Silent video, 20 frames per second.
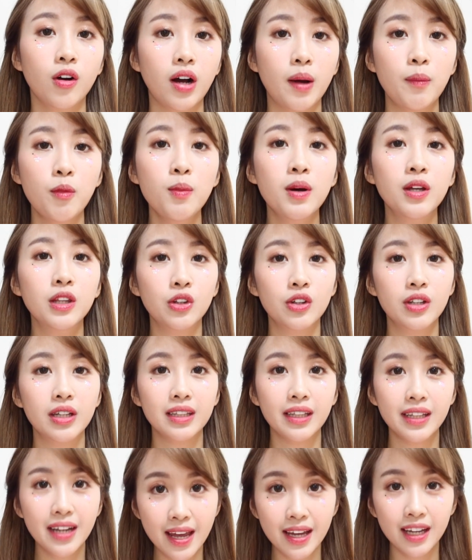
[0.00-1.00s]
kamu bantuin
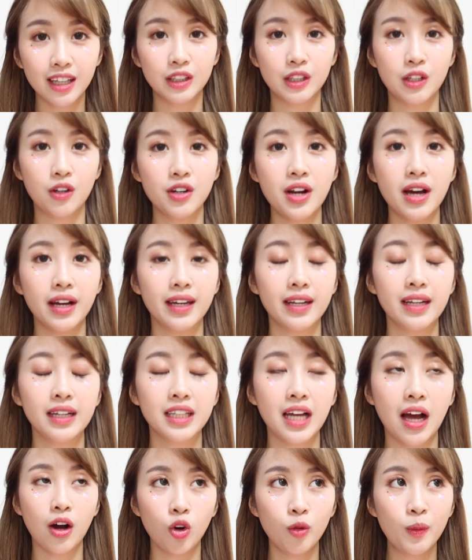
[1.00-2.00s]
kita deh gitu ya udah akhirnya
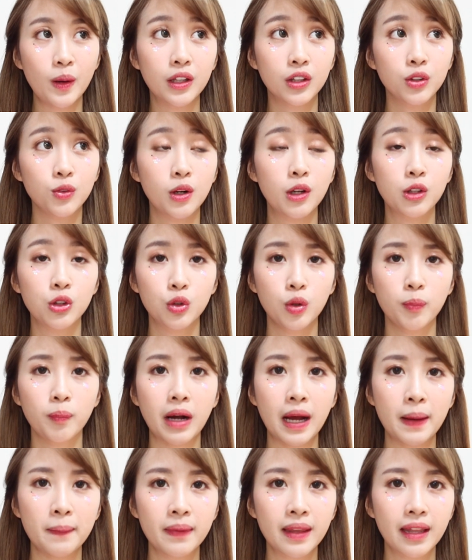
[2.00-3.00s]
aku bantuin untuk
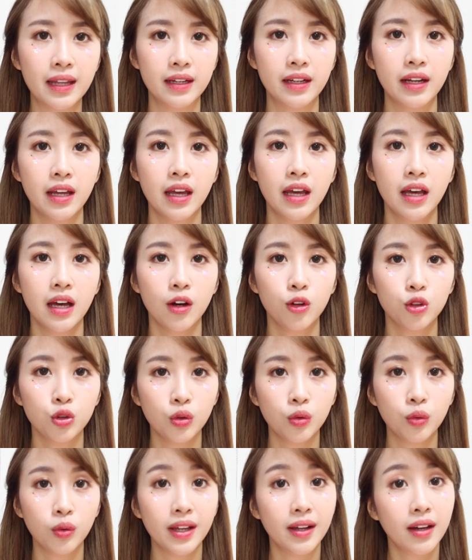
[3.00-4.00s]
pengambilan
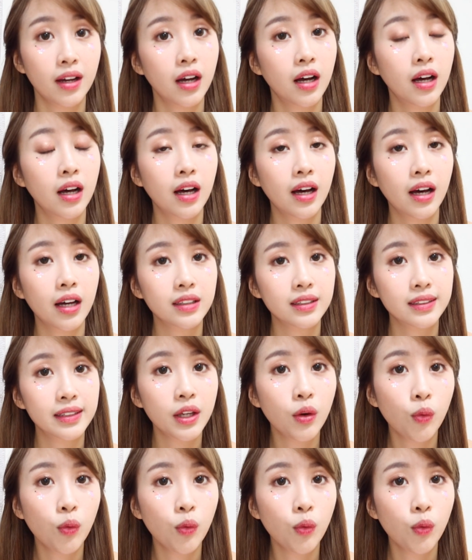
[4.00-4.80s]
untuk uh,